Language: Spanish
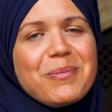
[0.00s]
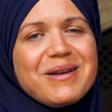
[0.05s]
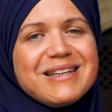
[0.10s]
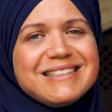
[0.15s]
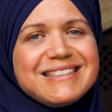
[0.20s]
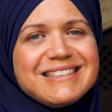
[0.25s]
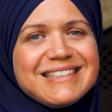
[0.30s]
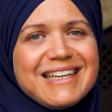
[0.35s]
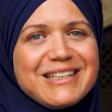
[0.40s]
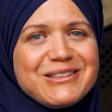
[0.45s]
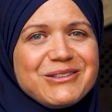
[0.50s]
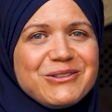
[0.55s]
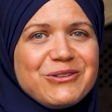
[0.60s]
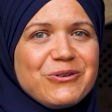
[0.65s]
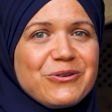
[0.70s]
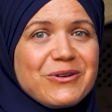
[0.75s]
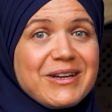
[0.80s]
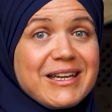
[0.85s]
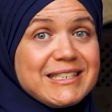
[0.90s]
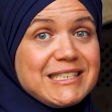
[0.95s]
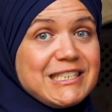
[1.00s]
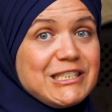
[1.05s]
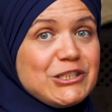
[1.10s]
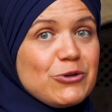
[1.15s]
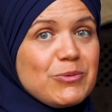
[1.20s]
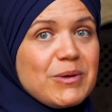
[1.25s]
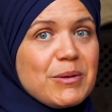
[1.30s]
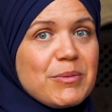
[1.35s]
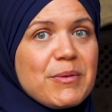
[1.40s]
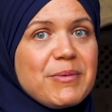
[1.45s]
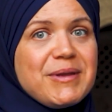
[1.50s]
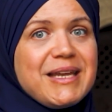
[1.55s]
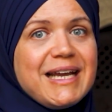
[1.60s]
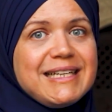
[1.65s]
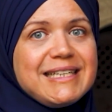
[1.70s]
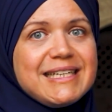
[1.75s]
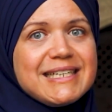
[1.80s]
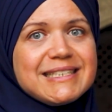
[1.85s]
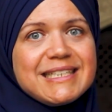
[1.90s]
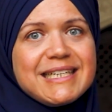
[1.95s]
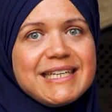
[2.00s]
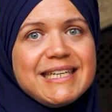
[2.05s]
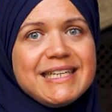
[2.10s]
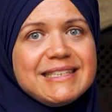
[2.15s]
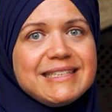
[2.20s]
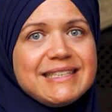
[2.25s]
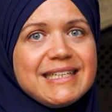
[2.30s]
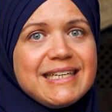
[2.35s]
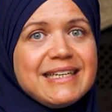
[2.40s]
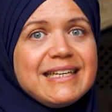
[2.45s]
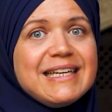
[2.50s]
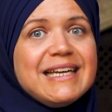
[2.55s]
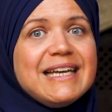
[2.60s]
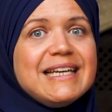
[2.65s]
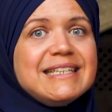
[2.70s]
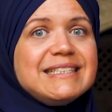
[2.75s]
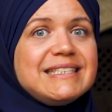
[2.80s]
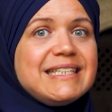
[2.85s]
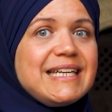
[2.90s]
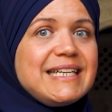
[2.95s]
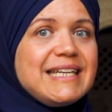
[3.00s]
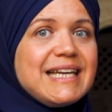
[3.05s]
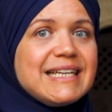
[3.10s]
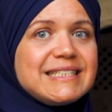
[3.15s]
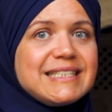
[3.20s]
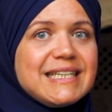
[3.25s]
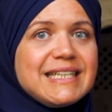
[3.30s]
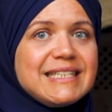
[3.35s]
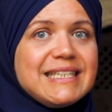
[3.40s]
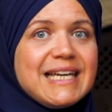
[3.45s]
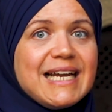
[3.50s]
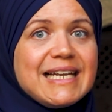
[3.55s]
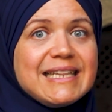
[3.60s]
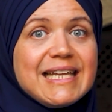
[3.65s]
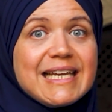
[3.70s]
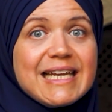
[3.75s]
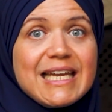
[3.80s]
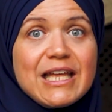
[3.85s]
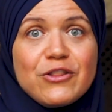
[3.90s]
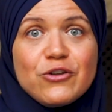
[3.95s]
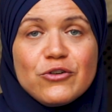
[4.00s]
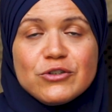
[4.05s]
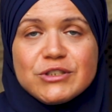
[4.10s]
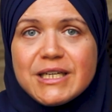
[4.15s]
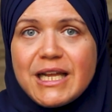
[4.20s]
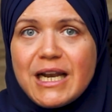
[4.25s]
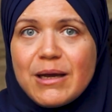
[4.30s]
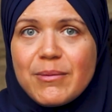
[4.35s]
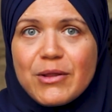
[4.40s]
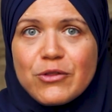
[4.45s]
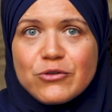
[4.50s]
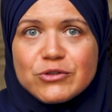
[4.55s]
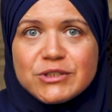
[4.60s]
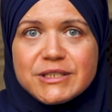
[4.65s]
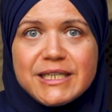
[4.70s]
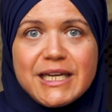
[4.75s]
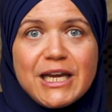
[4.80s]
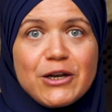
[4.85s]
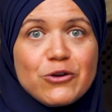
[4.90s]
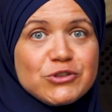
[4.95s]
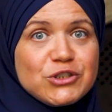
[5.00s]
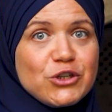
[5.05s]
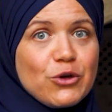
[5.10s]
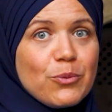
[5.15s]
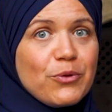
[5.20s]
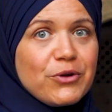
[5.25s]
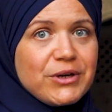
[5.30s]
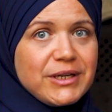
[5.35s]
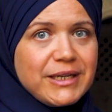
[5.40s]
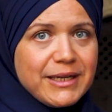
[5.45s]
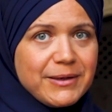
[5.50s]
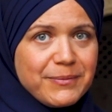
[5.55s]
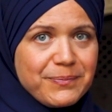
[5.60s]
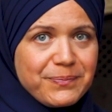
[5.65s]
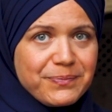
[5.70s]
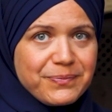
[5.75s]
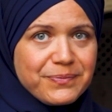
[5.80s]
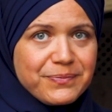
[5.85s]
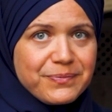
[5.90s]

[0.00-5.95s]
pensando que si sobrevivía al día siguiente sería señal de que Dios alabado sea no se oponía.